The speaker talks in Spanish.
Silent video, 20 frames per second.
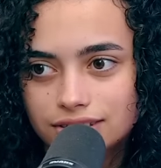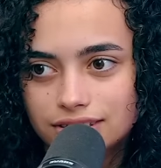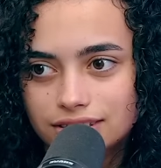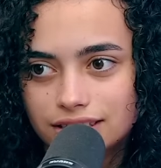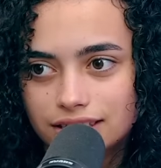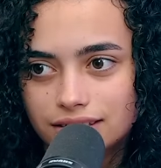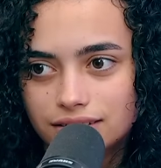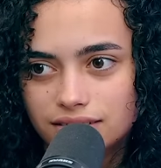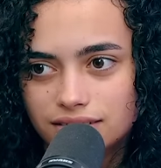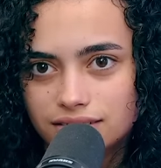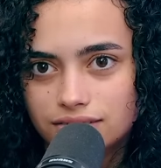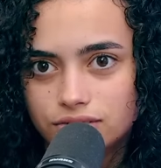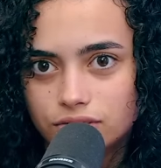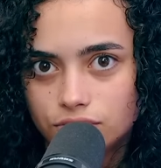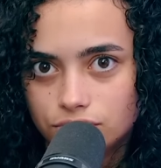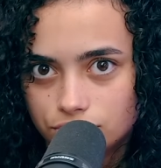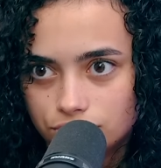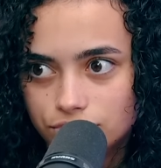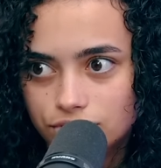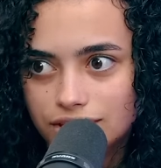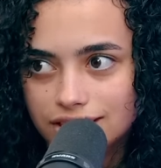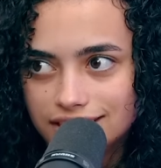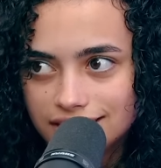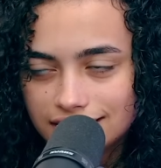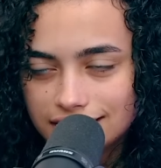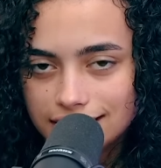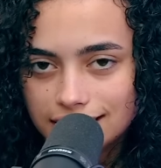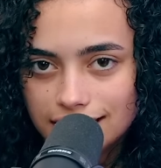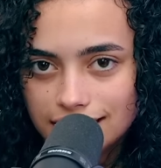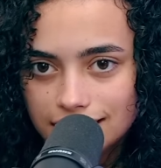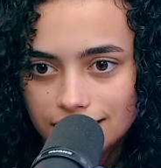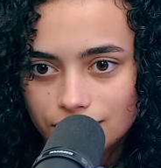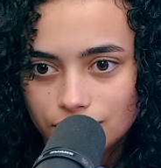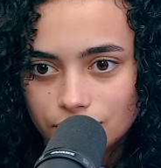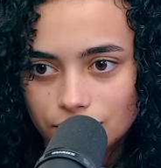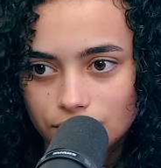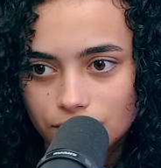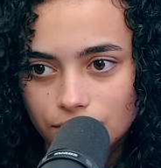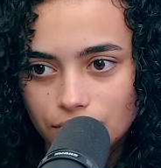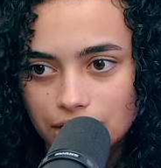sé. Yo no sé qué.
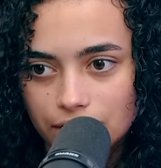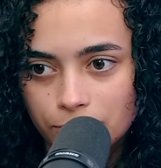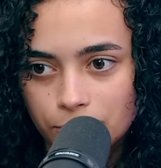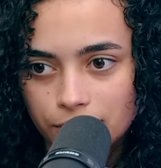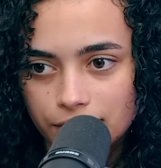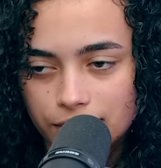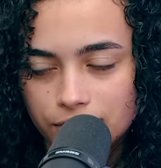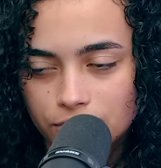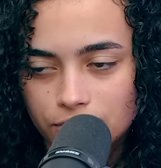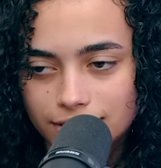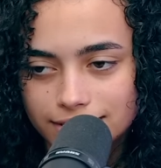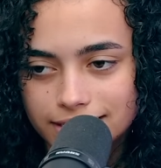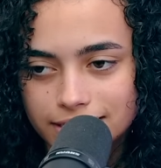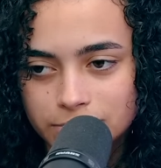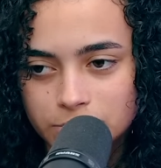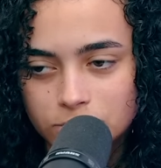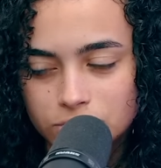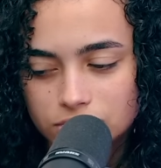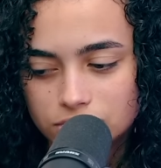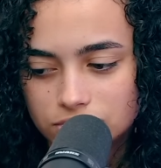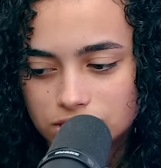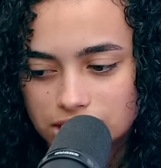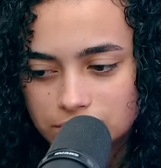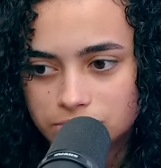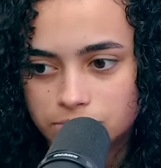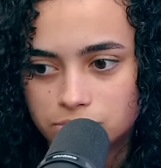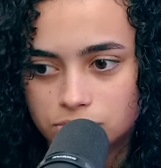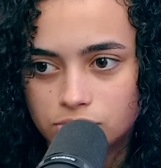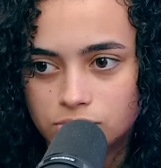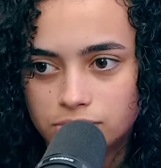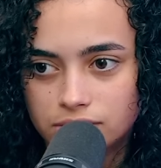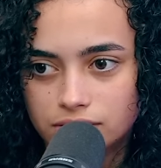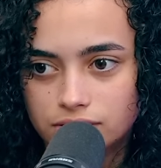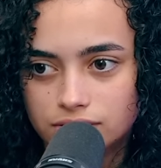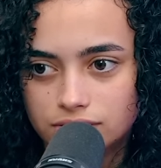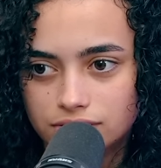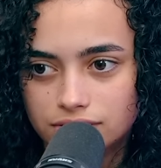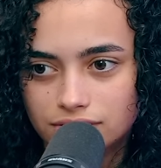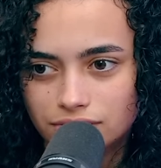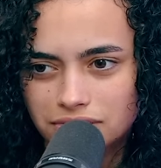Yo creo que fue que no le eché mucho champú, pero yo
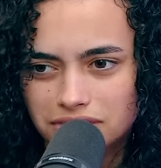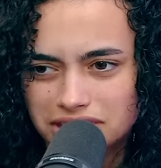no